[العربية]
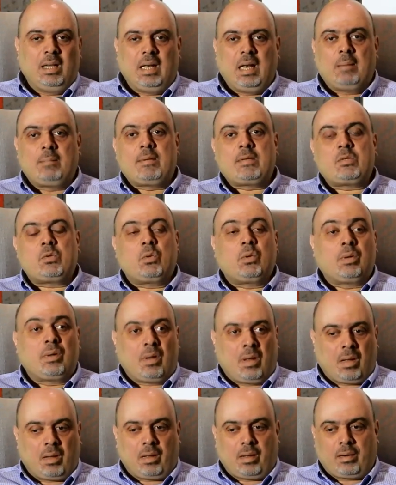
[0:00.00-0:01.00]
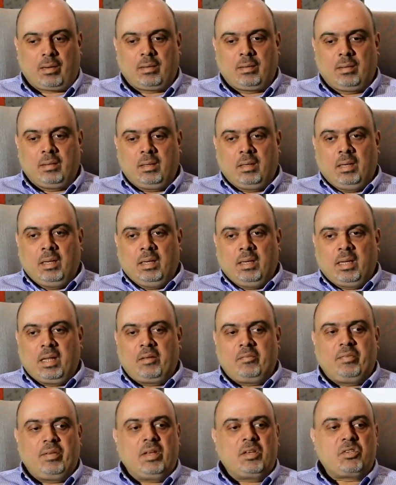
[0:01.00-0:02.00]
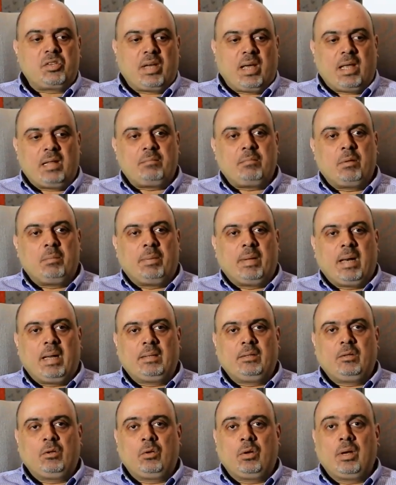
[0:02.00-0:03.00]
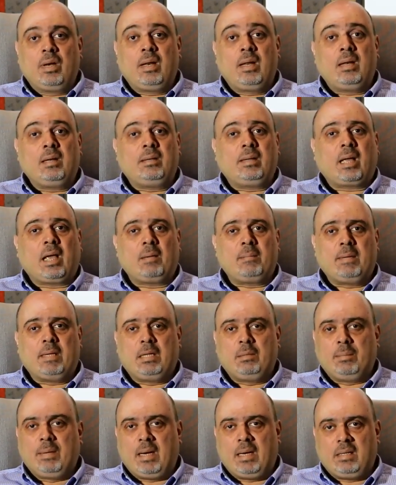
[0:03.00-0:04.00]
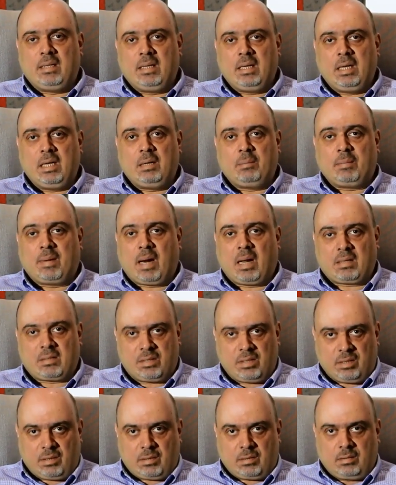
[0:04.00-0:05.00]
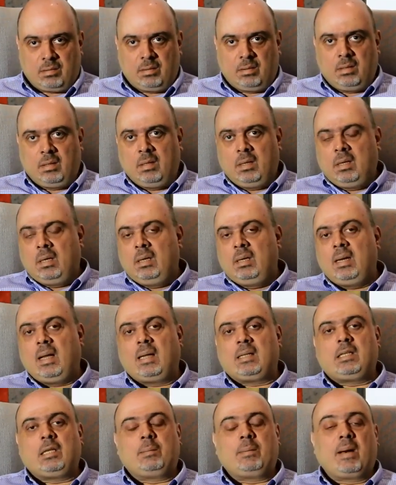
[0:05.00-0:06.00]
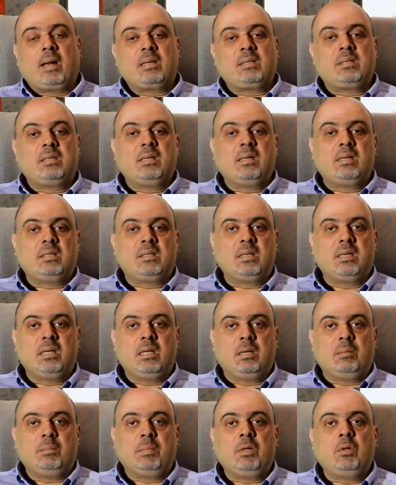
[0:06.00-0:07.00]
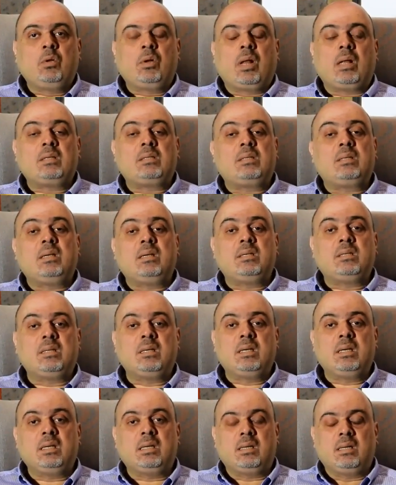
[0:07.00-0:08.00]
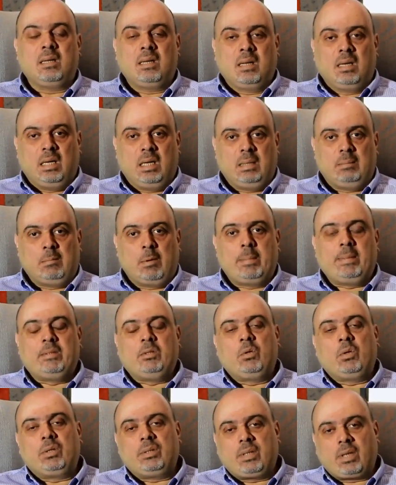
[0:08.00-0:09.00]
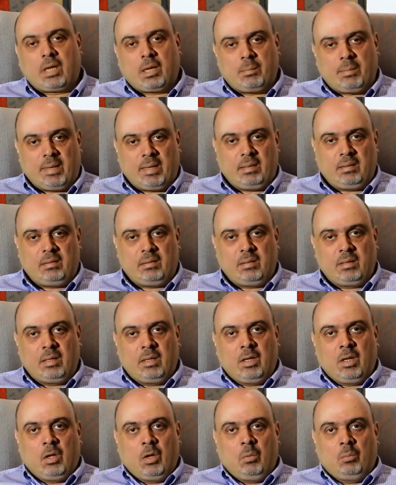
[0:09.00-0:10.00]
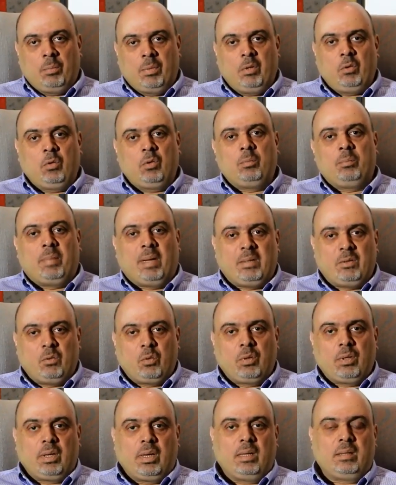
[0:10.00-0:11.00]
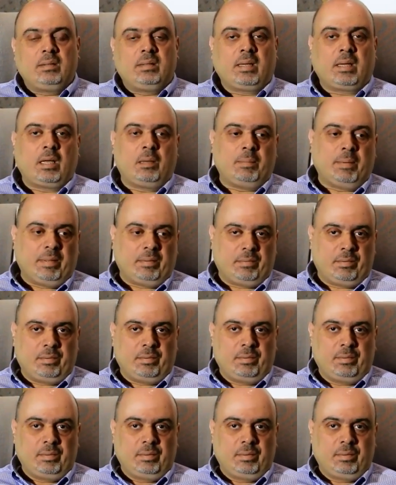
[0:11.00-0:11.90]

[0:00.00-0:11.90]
الى مسؤول اخر كان في اشاعات بالبلد انه الانتخابات البلديه ما راح تصير لاعتبارات سياسيه منهم السياسيين اللي ما بدهم انتخابات منهم بدهم انتخابات